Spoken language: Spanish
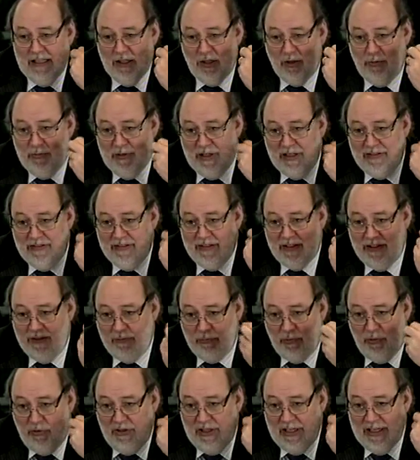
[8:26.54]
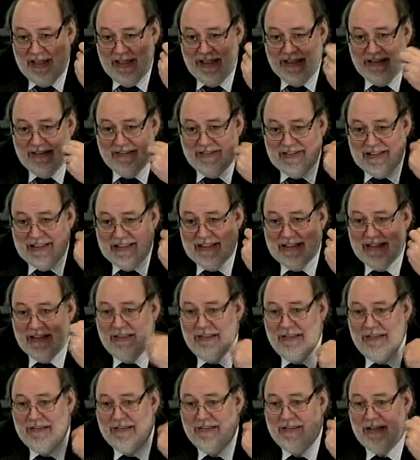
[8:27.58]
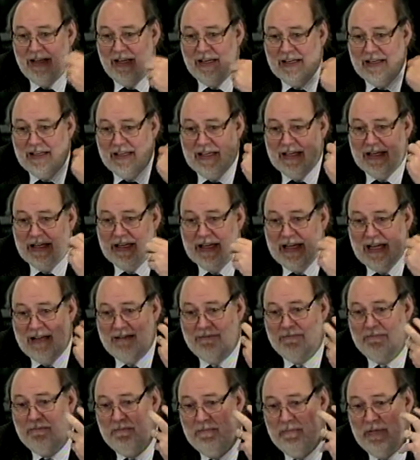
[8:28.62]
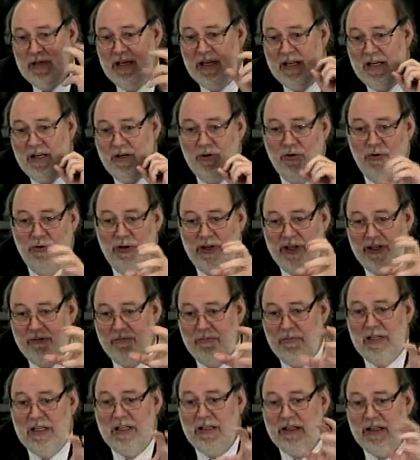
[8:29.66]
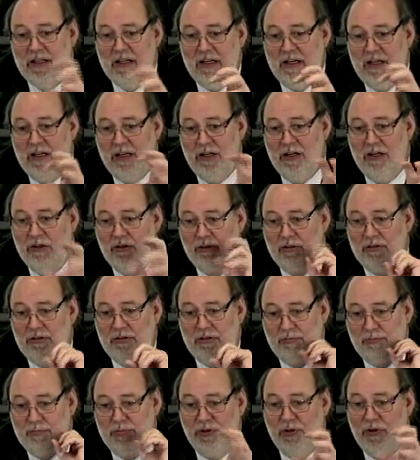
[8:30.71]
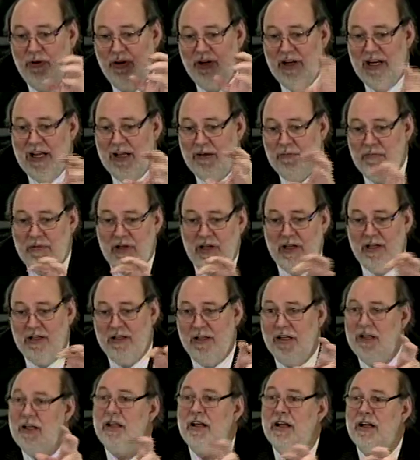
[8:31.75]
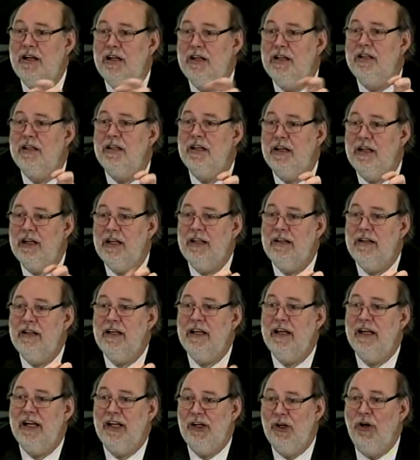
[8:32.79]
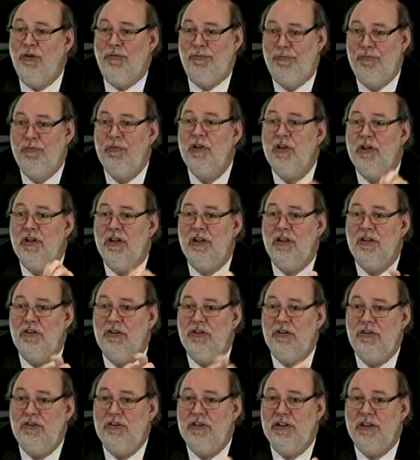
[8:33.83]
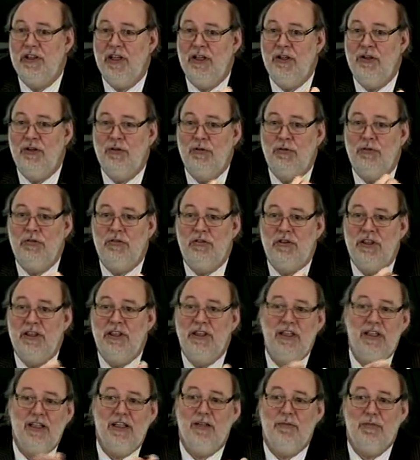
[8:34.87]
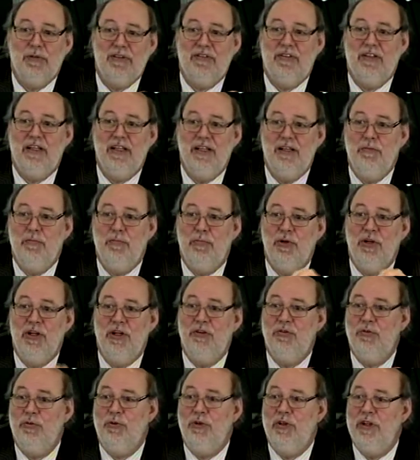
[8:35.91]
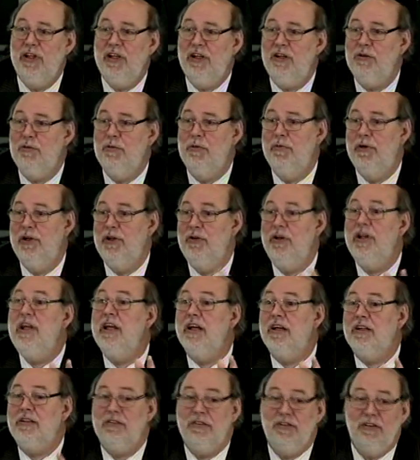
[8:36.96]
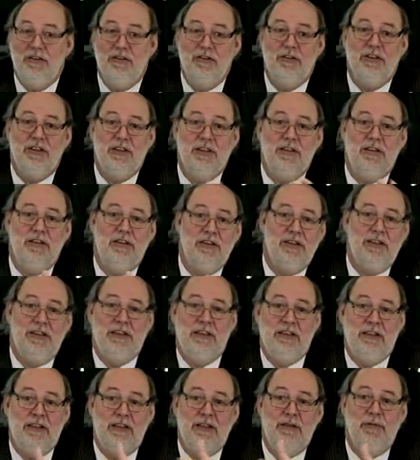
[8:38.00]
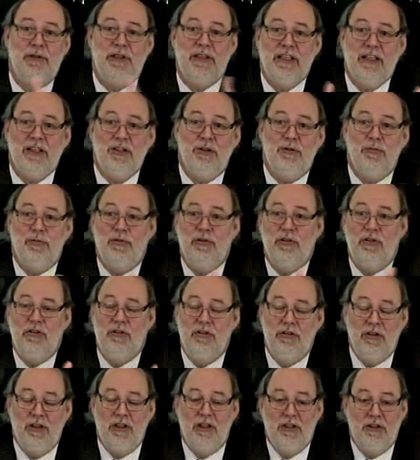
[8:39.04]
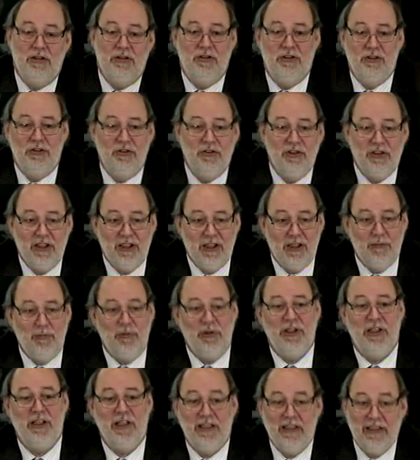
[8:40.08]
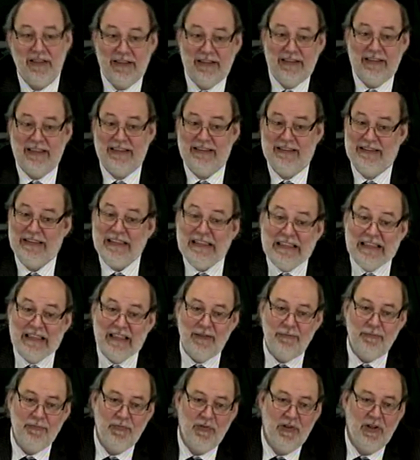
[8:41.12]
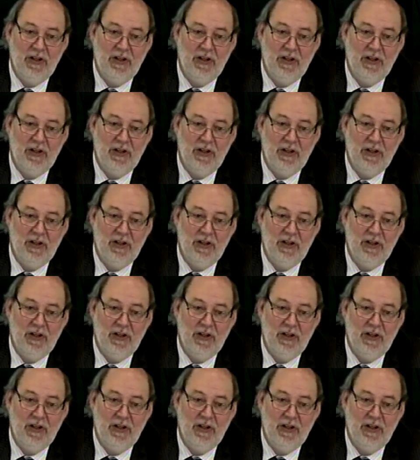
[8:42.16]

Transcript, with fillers: comienzan a poner exigencias que cambian o limitan los programas que tenía la lista grande que ganó. Entonces ya no mm. tiene la capacidad de imponer sus ideas como mayoría, sino que queda limitado por las condiciones que le ponen las lista chicas.